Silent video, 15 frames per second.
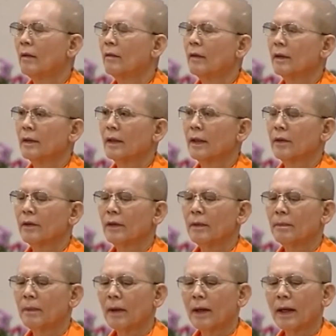ว่าสัตว์อยู่ใน
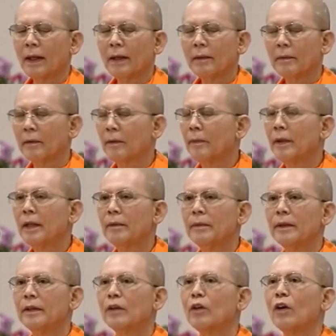ป่าเนี่ยมันก็ไม่ได้
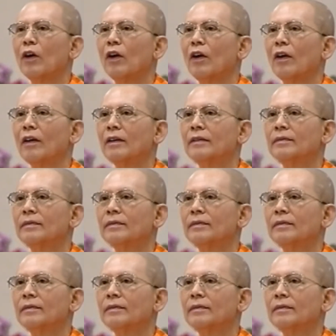มีเจ้าของ